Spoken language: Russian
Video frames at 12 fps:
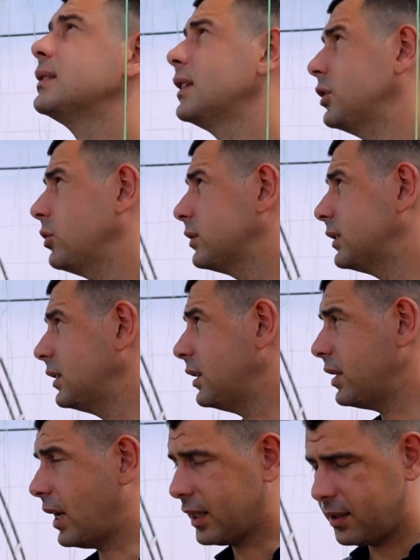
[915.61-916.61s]
За счет
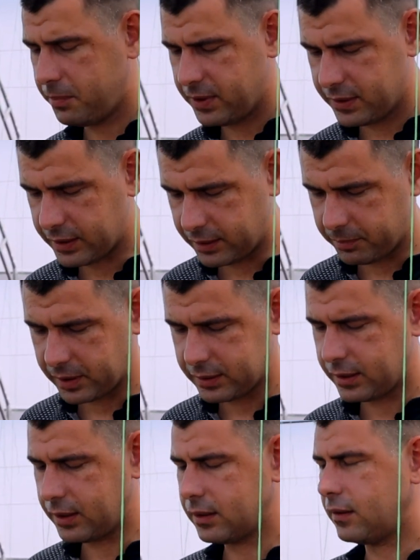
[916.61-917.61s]
затеняки
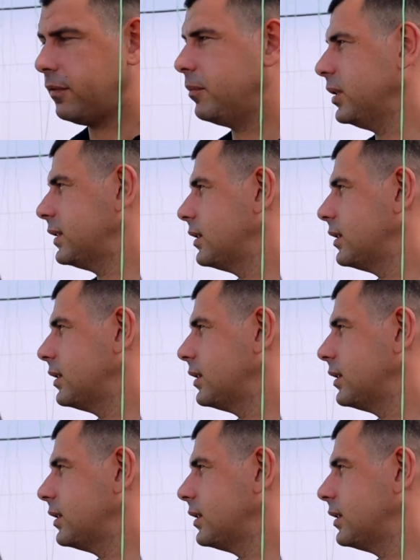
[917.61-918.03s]
50% мы